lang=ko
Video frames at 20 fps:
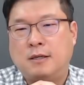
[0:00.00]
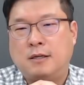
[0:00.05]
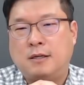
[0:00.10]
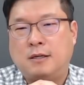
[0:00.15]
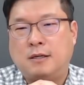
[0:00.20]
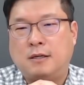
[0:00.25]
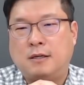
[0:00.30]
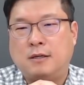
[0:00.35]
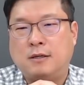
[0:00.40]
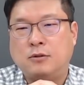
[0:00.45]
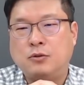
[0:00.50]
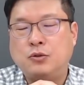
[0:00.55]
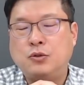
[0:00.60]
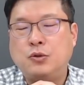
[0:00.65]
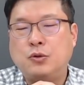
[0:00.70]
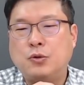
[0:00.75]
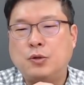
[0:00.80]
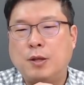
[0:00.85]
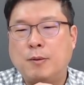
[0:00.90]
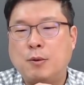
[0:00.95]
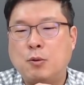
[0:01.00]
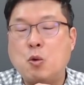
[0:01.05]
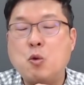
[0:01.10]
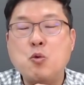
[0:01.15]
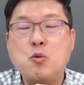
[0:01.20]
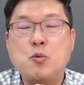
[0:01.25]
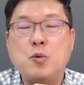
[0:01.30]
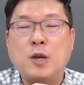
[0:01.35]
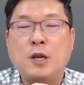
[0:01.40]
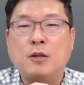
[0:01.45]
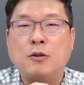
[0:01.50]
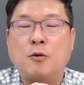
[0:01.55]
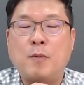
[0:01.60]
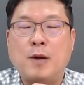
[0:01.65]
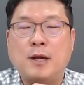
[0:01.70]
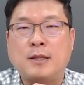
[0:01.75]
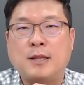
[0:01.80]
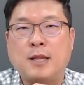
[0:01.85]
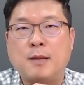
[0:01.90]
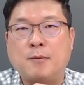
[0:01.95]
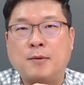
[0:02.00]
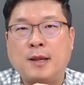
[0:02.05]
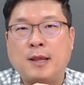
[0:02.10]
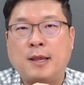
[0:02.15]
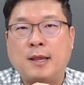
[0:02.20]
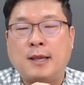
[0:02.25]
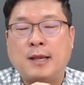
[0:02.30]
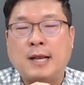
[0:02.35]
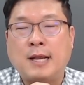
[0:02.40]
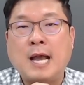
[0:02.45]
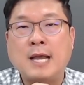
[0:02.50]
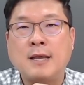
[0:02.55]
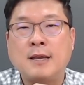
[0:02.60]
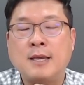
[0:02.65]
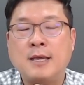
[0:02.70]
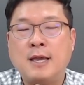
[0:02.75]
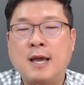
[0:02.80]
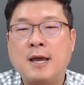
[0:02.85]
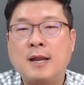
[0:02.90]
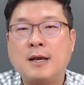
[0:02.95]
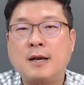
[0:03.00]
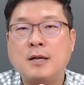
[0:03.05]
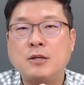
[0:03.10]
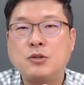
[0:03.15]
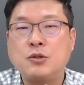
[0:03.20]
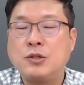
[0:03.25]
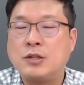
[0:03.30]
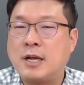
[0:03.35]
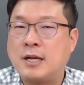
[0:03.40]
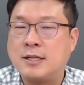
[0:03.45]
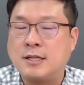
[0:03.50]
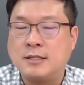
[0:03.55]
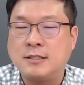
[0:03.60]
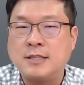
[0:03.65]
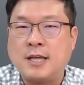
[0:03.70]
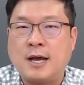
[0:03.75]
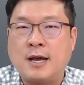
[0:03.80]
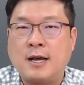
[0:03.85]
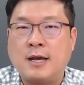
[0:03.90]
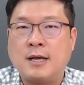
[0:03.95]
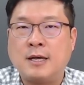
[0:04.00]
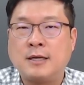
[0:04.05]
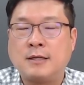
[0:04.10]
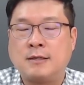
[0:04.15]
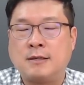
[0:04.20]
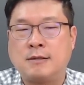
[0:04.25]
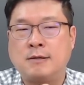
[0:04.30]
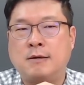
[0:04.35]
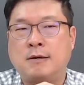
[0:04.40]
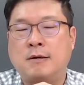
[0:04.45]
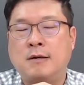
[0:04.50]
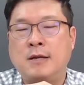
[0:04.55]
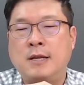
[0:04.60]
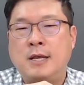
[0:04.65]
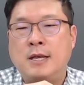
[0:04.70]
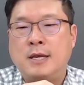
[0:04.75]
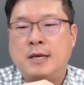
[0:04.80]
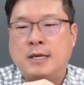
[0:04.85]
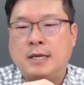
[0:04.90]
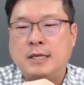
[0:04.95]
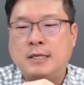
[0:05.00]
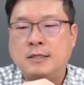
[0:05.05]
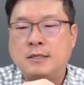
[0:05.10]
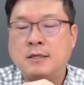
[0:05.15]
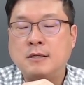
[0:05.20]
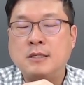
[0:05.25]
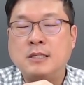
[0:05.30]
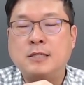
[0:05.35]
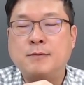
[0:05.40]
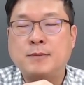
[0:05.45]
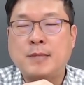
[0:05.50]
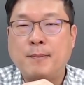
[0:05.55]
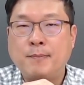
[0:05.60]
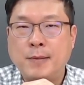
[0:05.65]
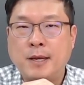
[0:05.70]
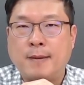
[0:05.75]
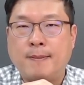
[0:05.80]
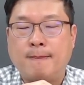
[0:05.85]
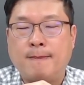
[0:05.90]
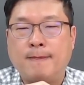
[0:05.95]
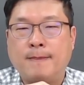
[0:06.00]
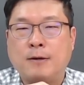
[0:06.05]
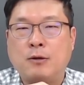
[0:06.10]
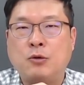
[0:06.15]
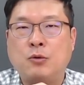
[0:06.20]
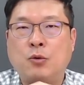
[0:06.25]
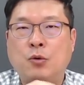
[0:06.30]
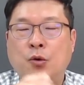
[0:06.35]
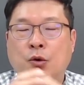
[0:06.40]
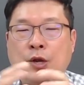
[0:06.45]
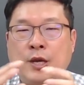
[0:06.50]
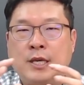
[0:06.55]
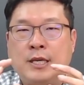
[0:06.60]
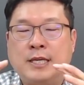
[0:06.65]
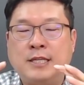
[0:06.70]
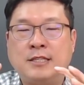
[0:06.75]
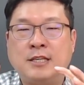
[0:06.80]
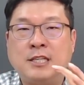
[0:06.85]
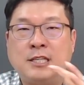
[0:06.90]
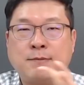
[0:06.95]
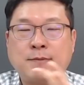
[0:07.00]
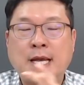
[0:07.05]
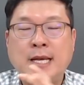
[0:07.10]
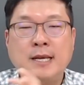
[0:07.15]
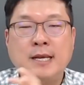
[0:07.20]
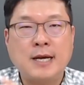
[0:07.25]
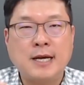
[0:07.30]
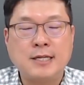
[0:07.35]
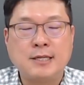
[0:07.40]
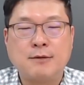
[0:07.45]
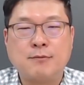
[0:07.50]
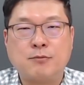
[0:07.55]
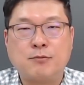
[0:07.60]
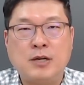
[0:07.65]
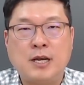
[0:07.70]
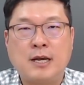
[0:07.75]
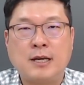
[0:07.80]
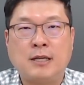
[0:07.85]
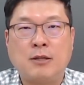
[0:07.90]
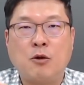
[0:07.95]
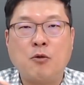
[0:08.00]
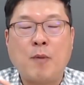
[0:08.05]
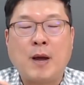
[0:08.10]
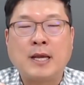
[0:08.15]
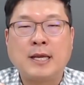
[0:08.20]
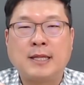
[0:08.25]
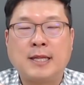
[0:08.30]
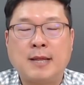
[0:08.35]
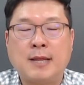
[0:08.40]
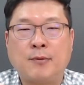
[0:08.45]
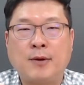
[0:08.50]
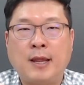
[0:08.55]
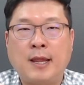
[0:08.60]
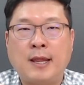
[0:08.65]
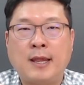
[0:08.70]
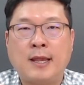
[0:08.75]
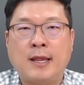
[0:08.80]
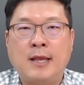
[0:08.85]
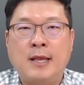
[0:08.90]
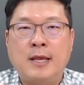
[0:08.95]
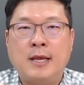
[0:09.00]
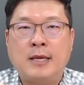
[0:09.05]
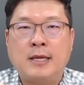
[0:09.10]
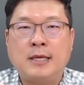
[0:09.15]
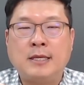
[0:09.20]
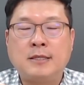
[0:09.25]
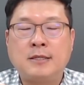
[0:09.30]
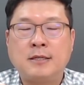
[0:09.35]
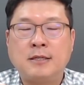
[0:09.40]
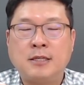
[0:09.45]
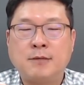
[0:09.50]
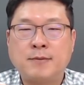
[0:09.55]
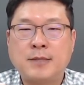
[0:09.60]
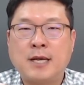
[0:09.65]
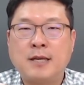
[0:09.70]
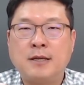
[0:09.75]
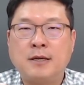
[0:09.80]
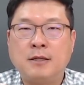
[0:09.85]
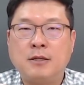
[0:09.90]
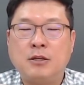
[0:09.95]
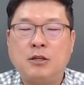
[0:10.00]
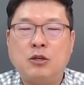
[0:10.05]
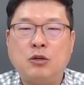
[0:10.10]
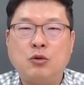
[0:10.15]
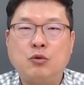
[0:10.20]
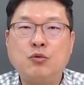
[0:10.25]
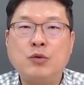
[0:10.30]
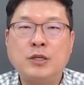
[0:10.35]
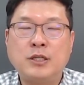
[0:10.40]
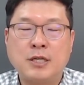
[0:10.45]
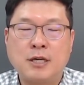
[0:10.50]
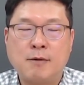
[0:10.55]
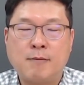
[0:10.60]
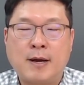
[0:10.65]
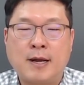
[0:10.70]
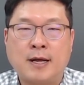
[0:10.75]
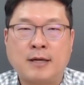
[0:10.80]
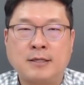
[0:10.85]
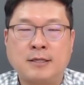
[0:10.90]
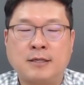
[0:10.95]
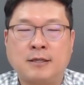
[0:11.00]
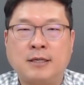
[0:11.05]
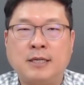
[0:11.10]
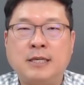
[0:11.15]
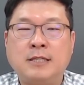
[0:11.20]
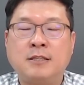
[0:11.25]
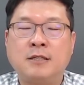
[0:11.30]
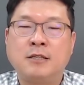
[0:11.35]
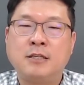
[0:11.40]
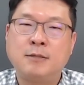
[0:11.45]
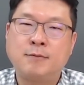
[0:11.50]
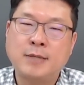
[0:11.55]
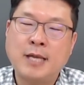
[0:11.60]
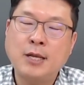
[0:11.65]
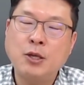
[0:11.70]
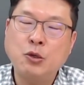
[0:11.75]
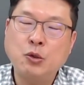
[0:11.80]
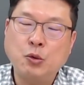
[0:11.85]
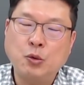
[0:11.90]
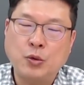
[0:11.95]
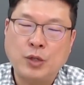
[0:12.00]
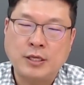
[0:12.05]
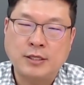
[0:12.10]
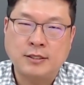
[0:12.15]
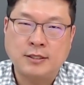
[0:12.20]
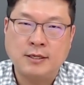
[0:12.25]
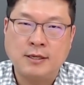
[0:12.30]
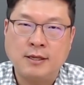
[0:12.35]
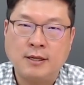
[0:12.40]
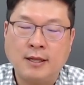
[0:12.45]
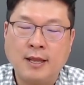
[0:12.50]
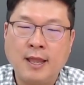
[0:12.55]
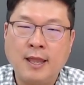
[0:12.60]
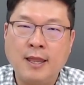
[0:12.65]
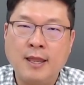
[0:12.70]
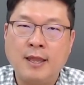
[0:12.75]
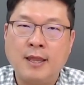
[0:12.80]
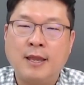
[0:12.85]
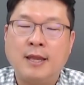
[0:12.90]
어, 수요 대비 공급 물량이 너무 많기 때문에 가격이 하락할 수 있는 가능성이 크다. 그래서 2023년 그리고 2024년까지 물량이 너무 많기 때문에 2024년 이후의 시장을 봐라. 즉 2024년 정도 됐을 때